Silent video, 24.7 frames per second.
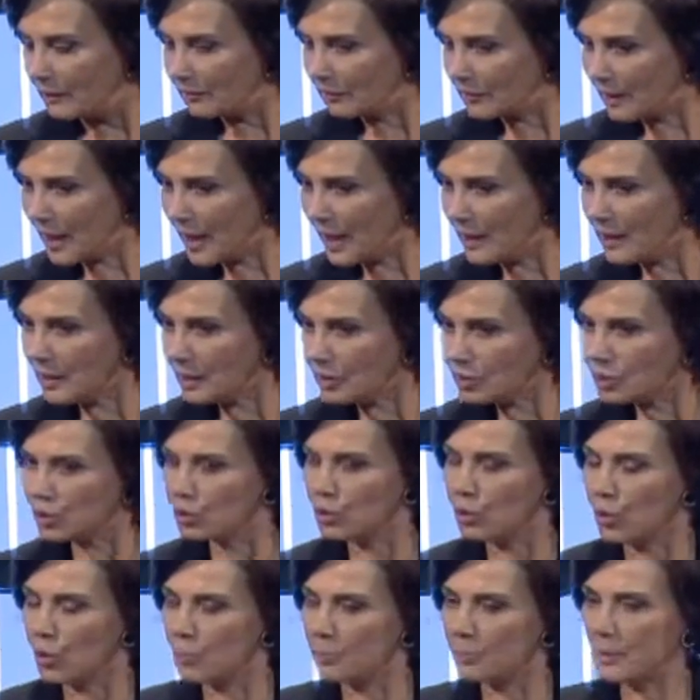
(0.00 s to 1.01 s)
tem, na
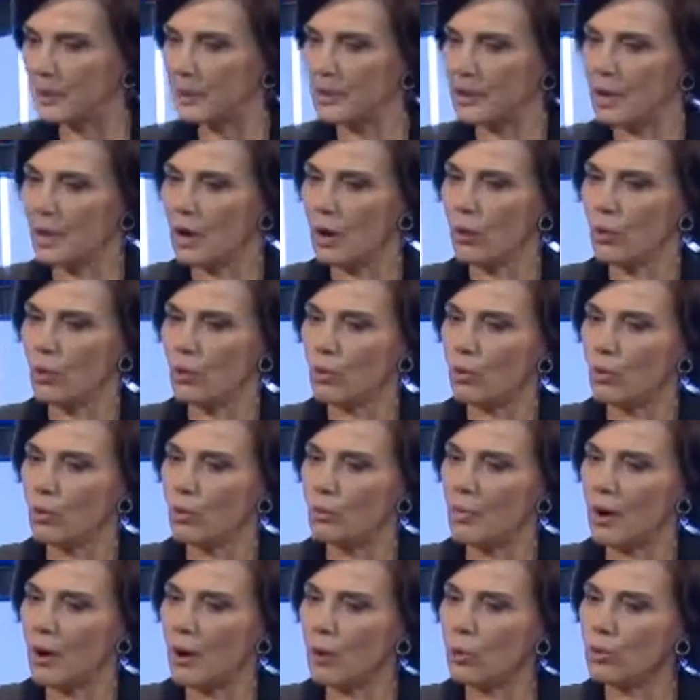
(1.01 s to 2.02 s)
sua opinião,
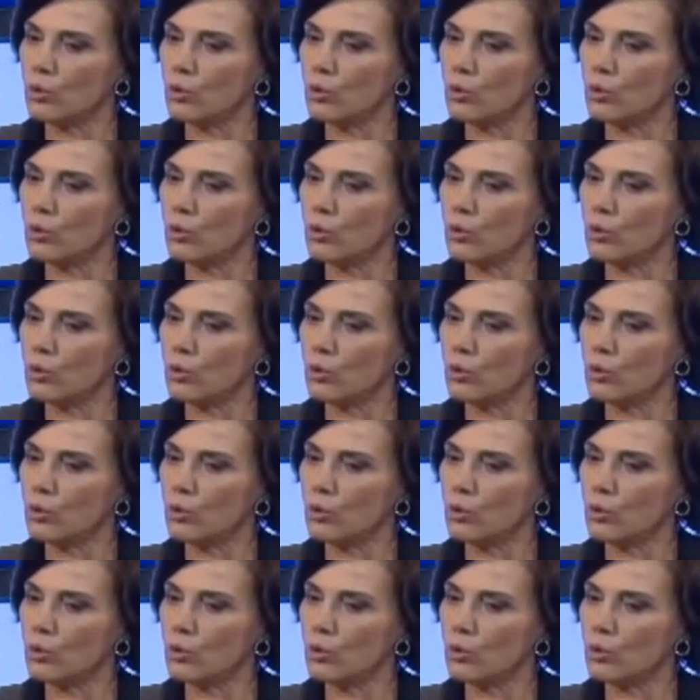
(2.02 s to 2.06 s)
uma